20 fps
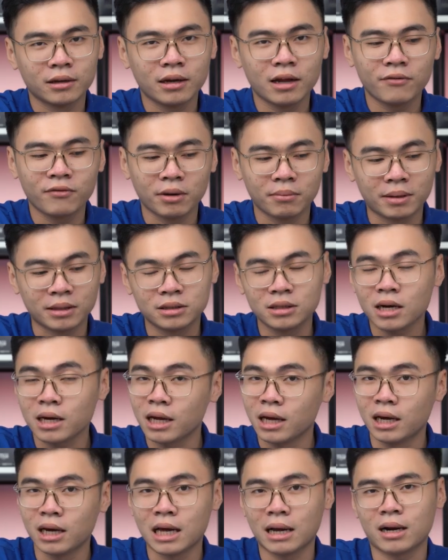đây phần mặt trước
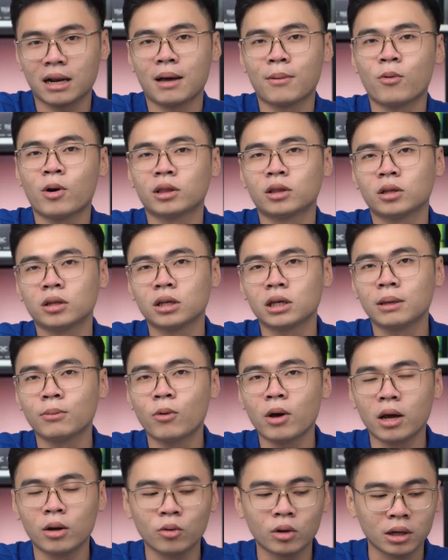này là làm hoàn toàn từ
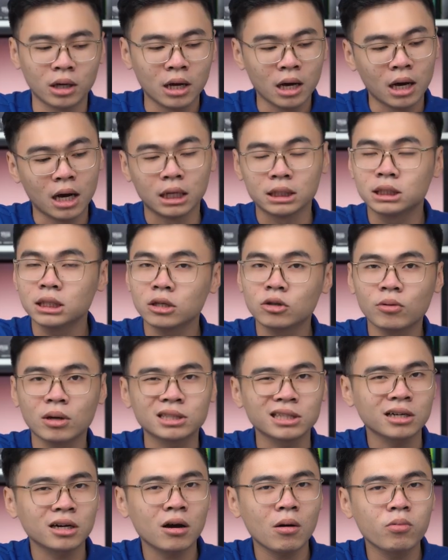kim loại luôn. Ở giữa chúng
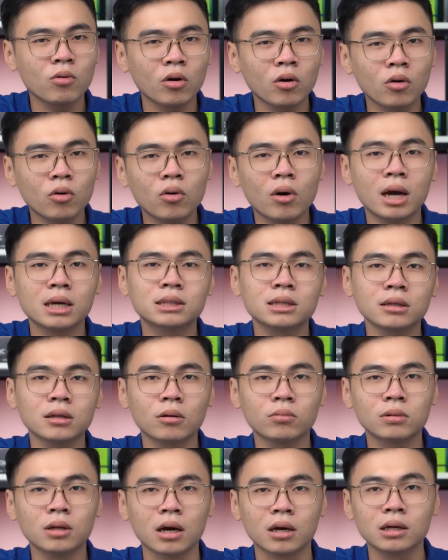ta sẽ không có logo Asus
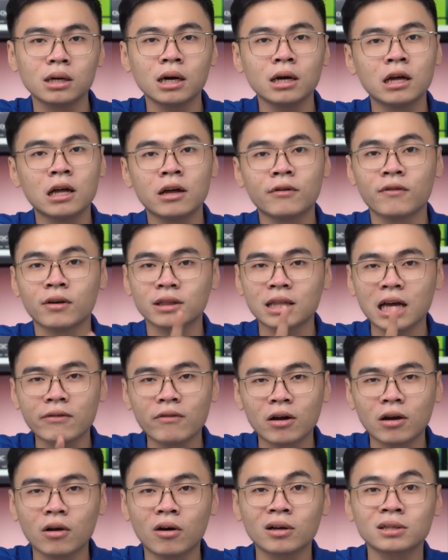thông thường nữa và thay
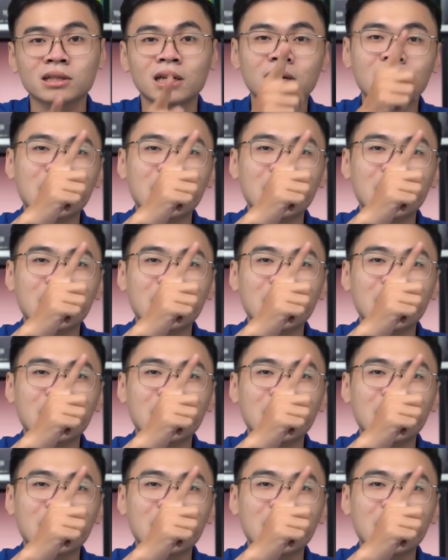vào đó sẽ